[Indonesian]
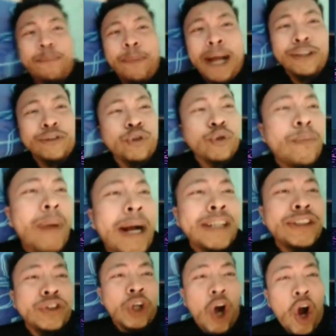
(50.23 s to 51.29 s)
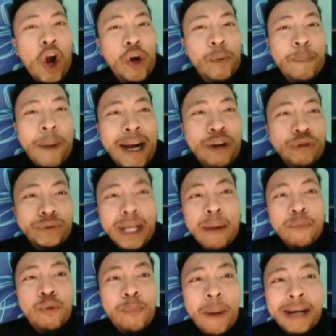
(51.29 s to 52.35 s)
Males gua. Bacol, palo
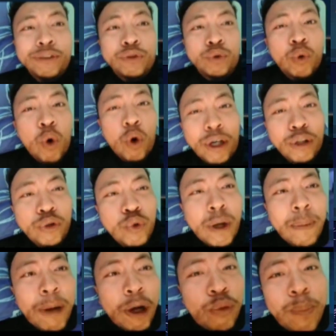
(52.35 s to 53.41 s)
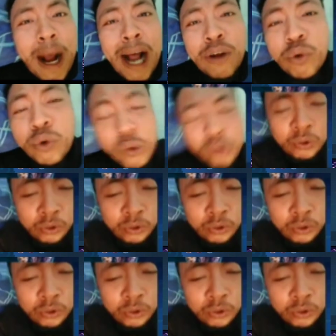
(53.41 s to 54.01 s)
tabu pantul orang juga baru bangun.